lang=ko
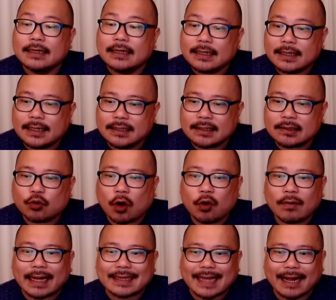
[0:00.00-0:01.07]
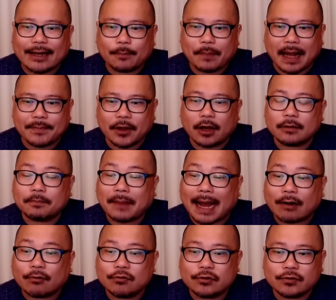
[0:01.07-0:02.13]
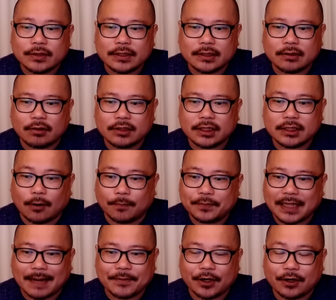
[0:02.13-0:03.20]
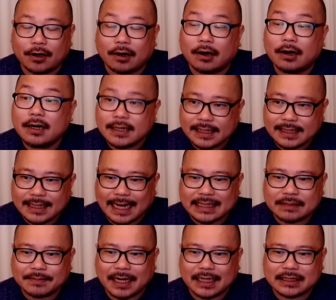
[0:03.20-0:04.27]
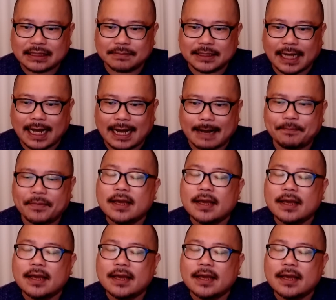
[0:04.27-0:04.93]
기득권과 타협하면 바꿀 수 있는 것이 없다며 이같이 말했습니다.